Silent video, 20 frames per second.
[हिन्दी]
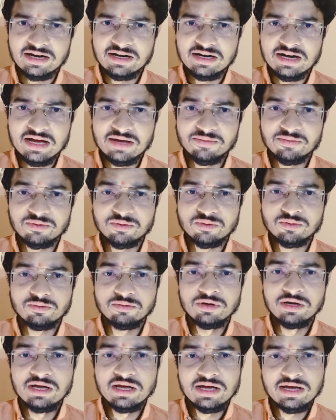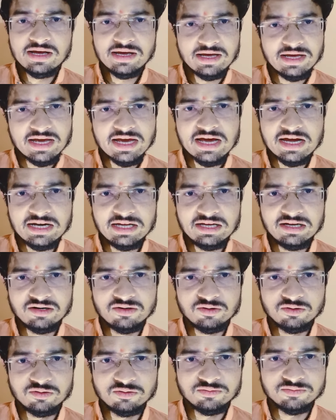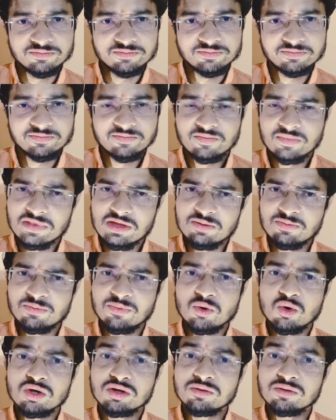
लाइफ हो कैरियर हो बहुत